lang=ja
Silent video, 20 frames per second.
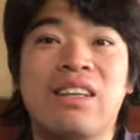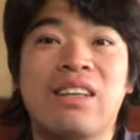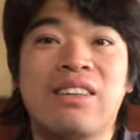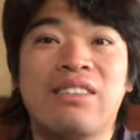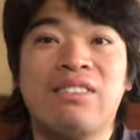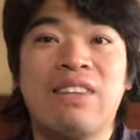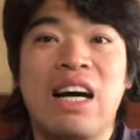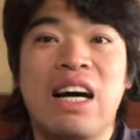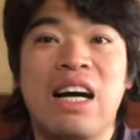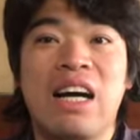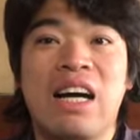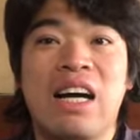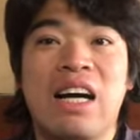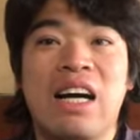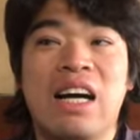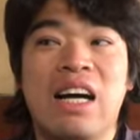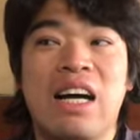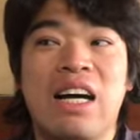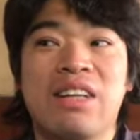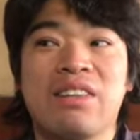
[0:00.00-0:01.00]

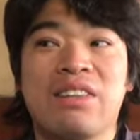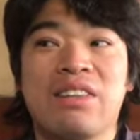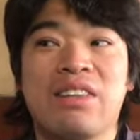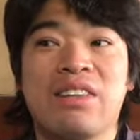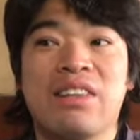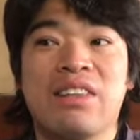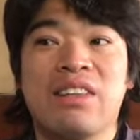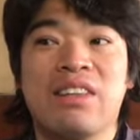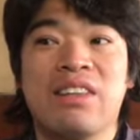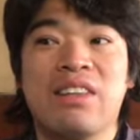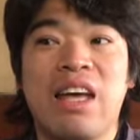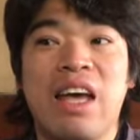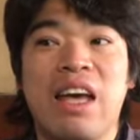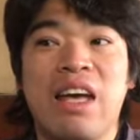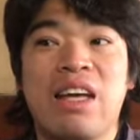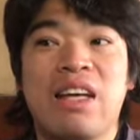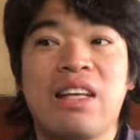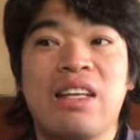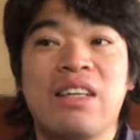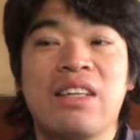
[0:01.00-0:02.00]
まあ、あのー、
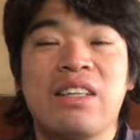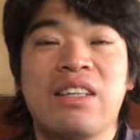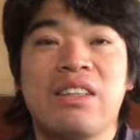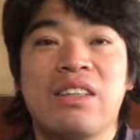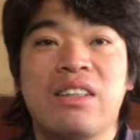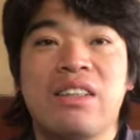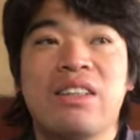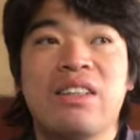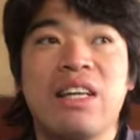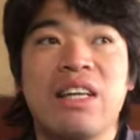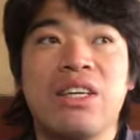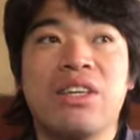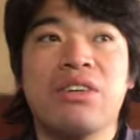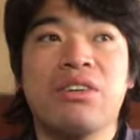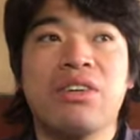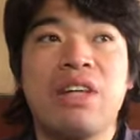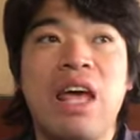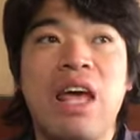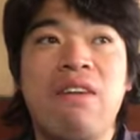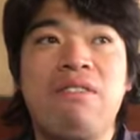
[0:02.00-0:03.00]
ね、ね、
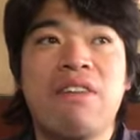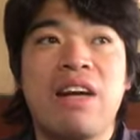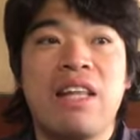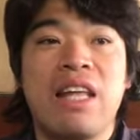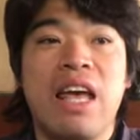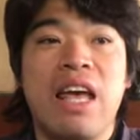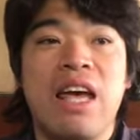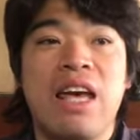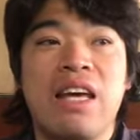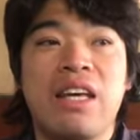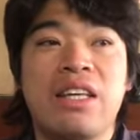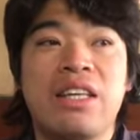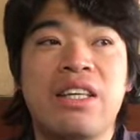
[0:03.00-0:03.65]
去年はね、